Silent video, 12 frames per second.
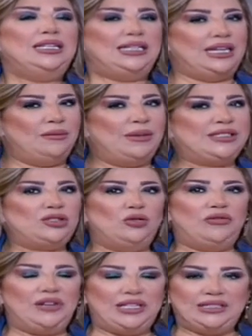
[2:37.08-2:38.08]

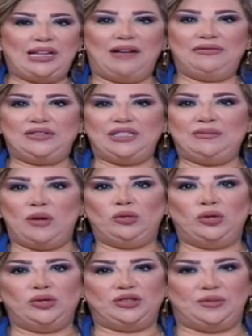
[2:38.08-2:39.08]
للمصروف الاضافي
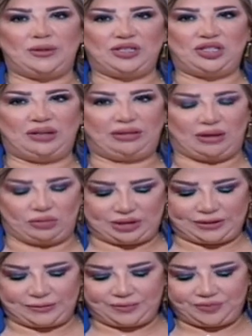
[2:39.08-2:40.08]
مولود برج الثور
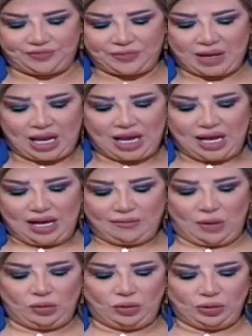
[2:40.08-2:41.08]

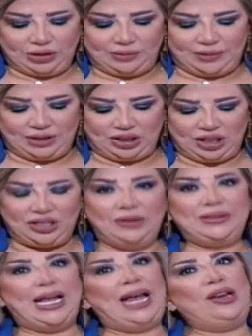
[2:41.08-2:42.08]
مولود برج
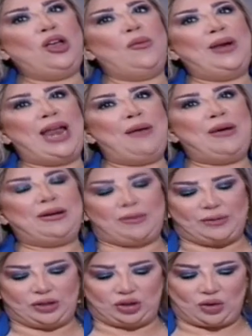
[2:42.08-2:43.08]
الجوزاء اليوم القمر
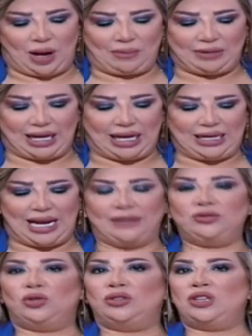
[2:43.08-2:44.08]
ببرجه عم بيخلي
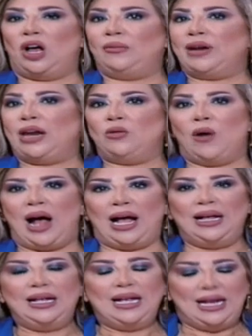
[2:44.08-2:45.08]
عنده نوع من انواع
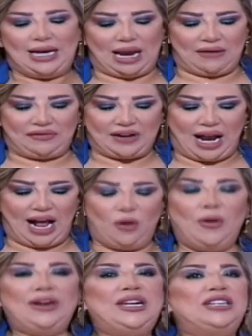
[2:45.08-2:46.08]
الافراح
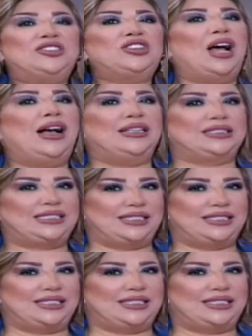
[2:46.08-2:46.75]
والنشاط